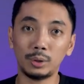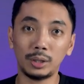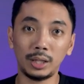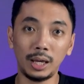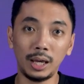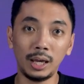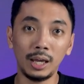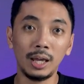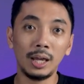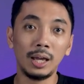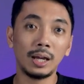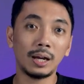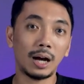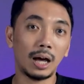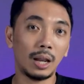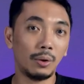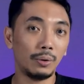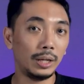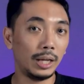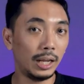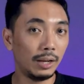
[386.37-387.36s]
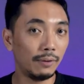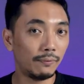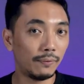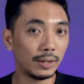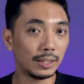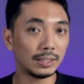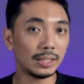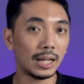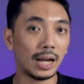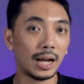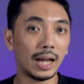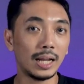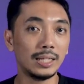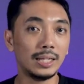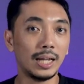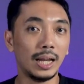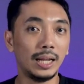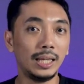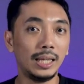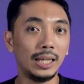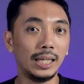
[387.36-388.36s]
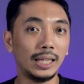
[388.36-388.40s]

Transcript: putih, kalau di inverse akan jadi